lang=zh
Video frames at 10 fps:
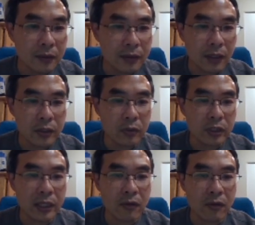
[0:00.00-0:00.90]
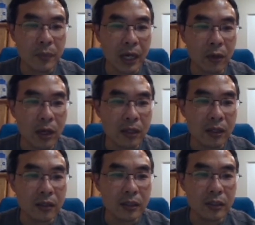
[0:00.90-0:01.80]
然后有这个邀请码的话
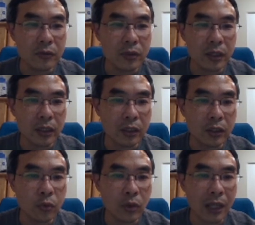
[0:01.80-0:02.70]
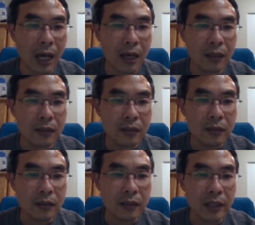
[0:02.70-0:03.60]
呢，你就可以多拿
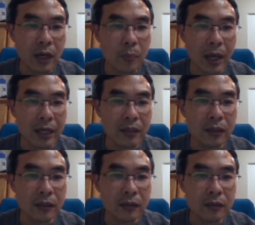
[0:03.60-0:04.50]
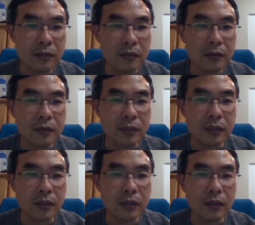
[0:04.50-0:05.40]
两百个这
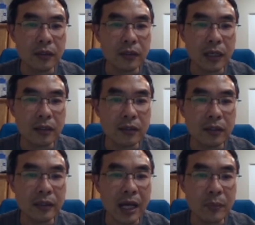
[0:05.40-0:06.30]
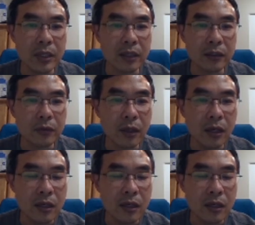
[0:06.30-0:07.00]
个它的这个代币，是吧？